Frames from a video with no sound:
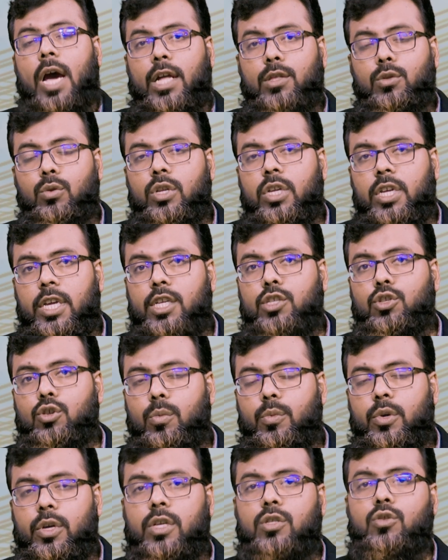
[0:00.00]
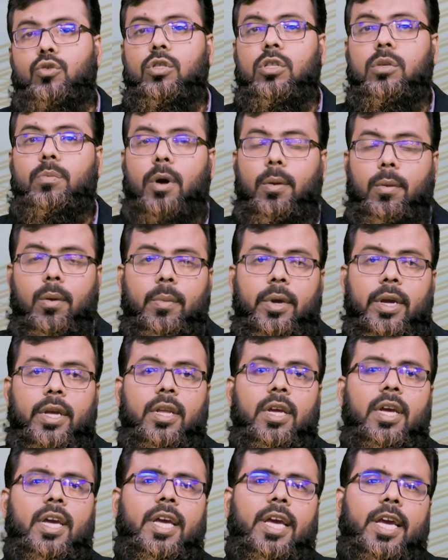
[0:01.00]
আধুনিক এই সময়ে যদি বাবা মায়ের
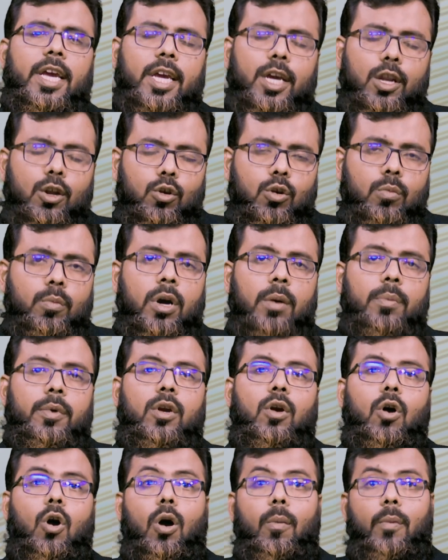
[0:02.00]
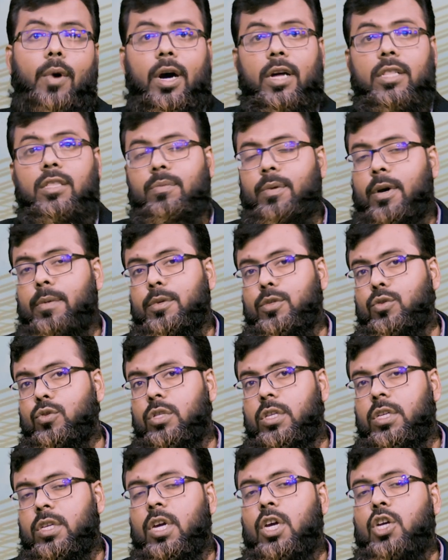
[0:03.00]
এরকমভাবে অবাধভাবে যদি